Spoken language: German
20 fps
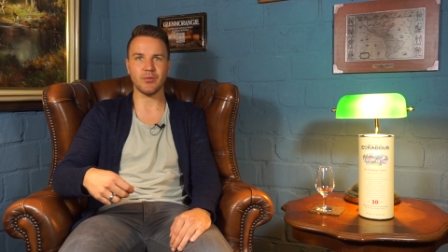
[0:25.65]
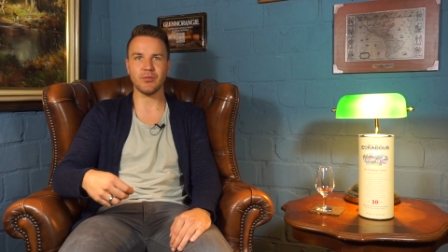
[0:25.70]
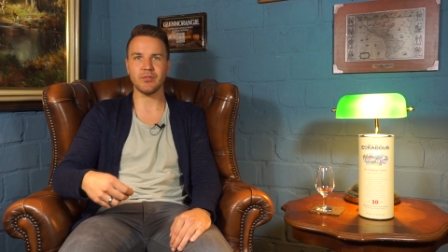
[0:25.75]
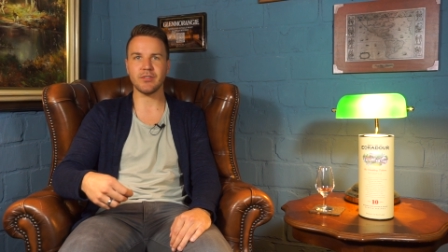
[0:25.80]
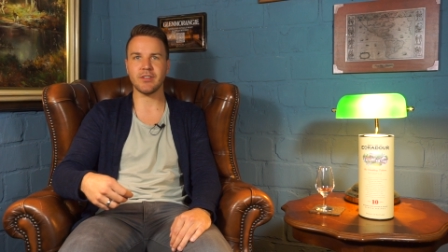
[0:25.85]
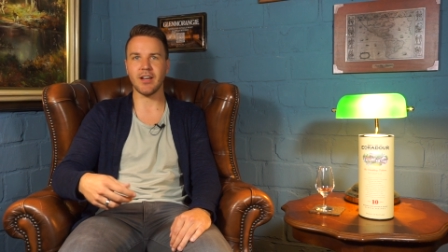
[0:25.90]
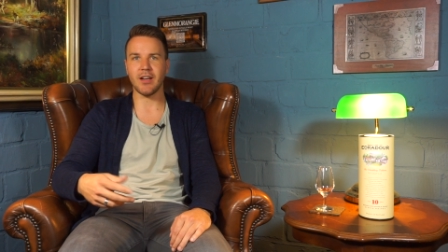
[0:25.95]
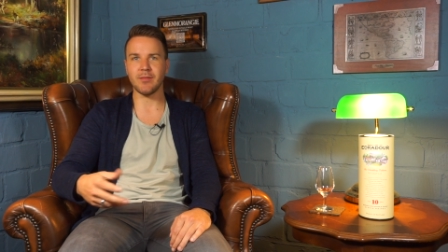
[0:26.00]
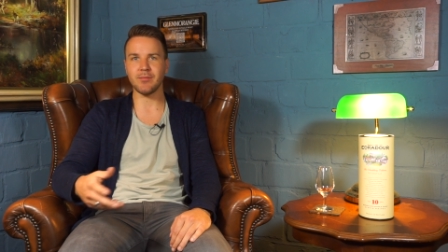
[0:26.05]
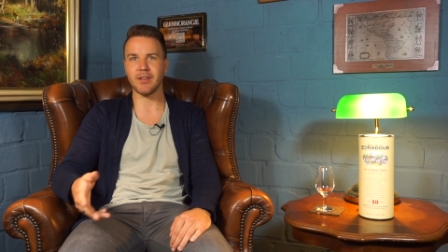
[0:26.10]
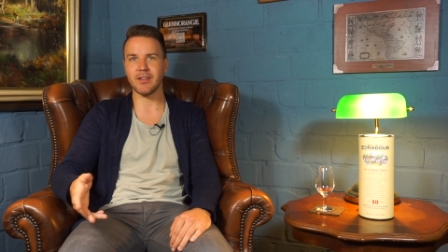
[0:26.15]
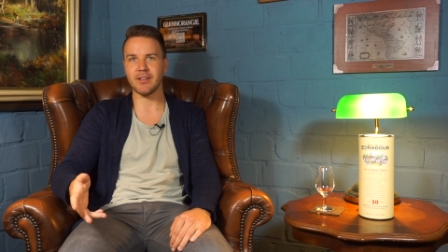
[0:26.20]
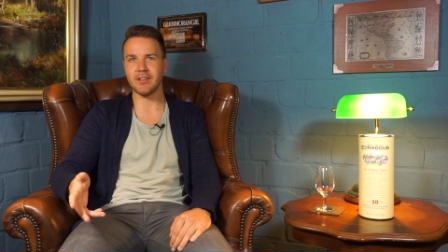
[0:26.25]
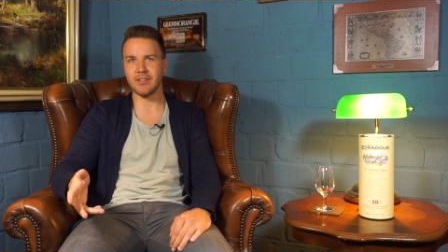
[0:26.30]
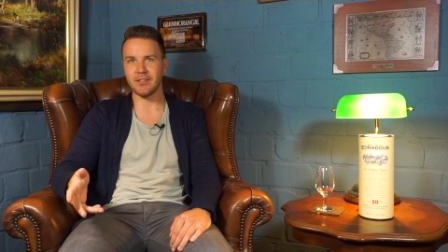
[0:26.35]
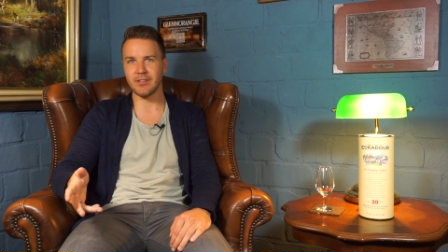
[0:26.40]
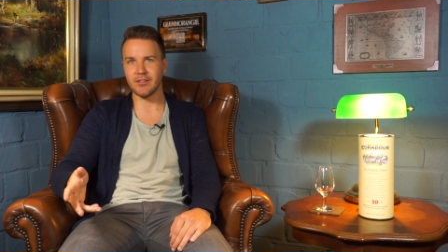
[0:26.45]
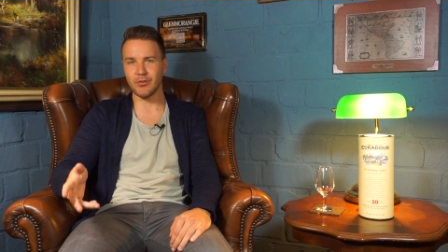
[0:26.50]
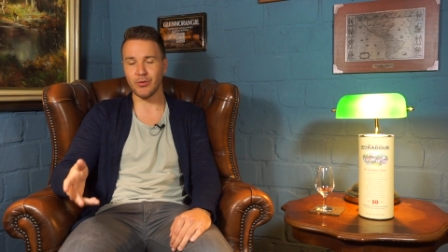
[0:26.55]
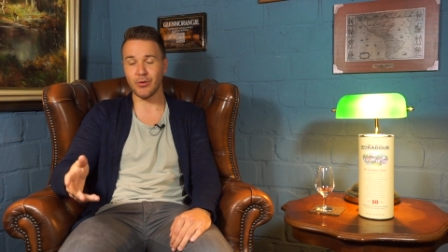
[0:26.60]
unter anderem
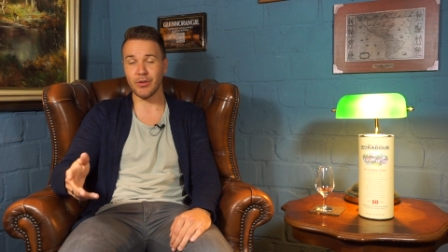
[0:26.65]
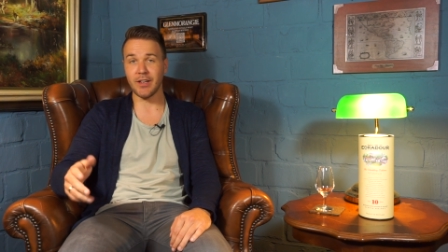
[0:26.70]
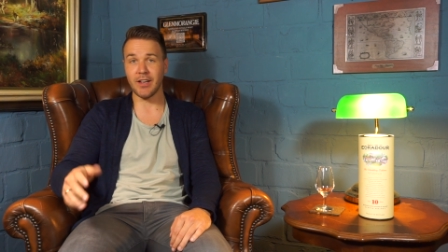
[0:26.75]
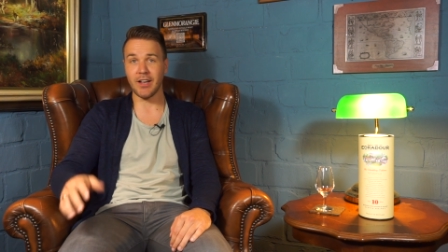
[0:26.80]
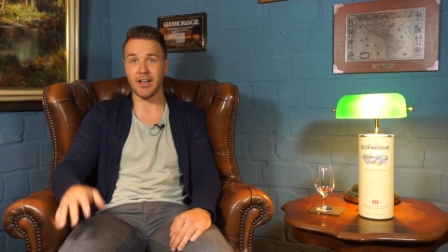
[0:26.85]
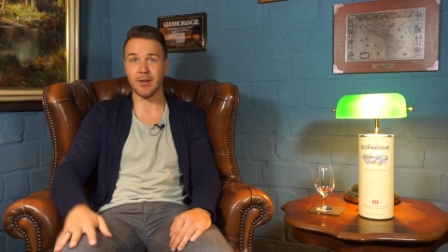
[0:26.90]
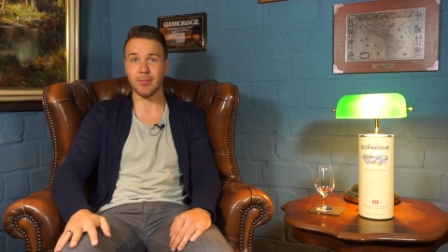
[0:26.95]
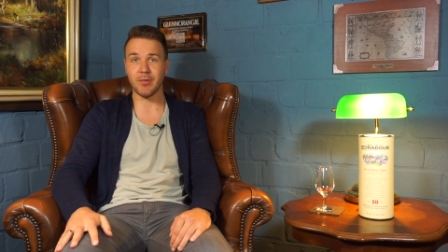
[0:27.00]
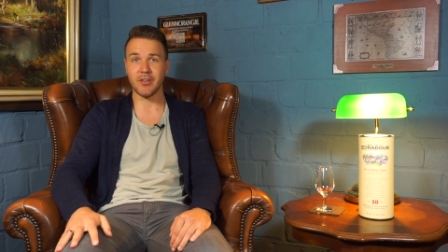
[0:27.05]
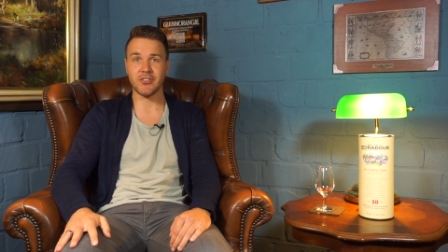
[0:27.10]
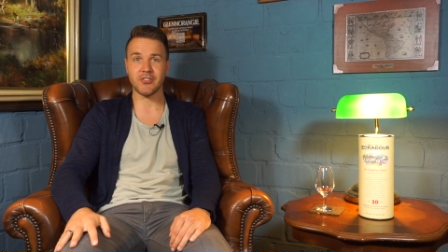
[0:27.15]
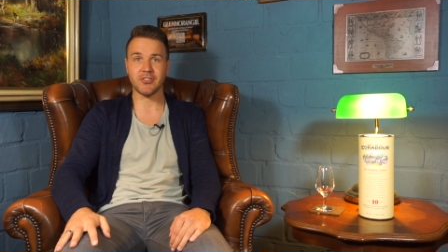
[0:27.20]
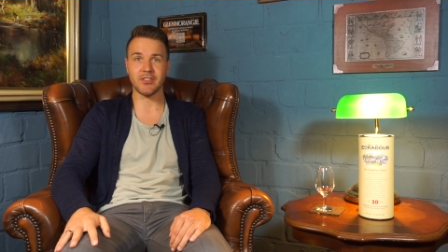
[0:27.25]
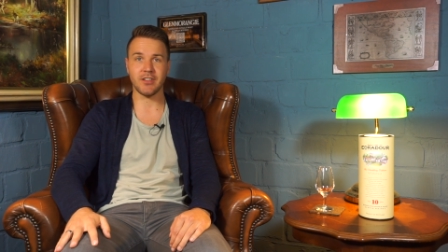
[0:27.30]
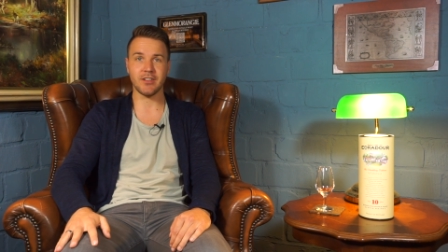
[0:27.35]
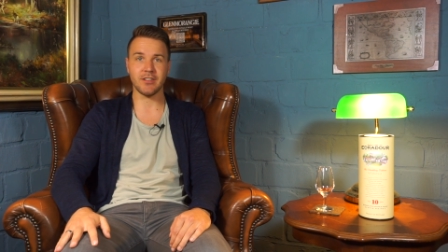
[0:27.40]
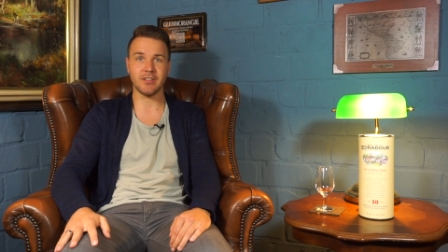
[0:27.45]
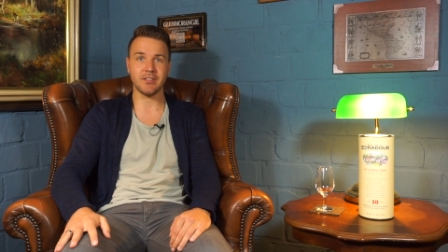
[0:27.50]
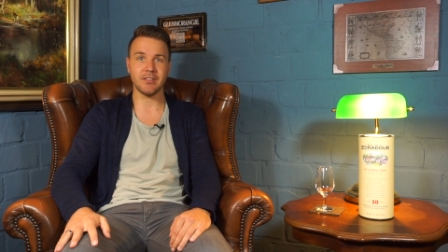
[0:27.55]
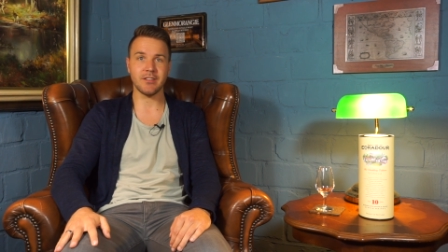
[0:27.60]
eine neue
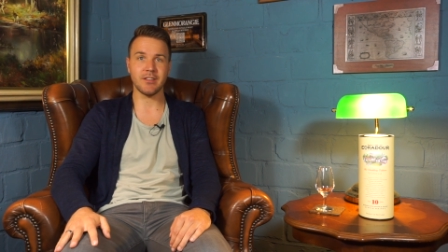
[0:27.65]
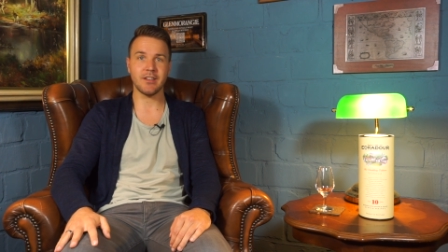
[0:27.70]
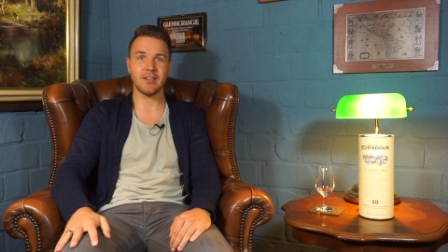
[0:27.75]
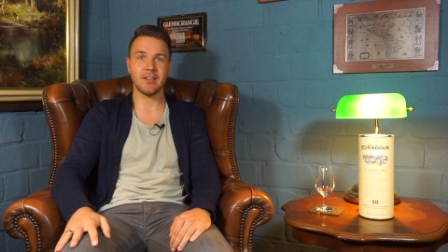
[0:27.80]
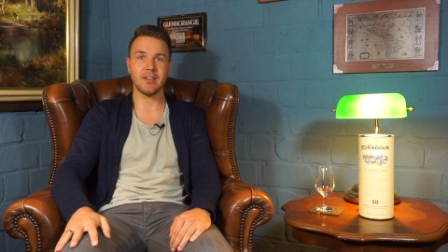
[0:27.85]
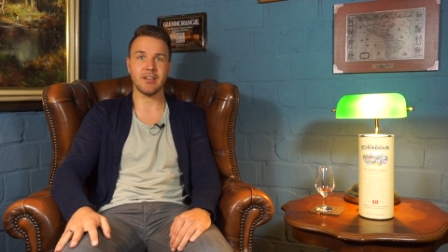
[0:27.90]
Arbeitsstelle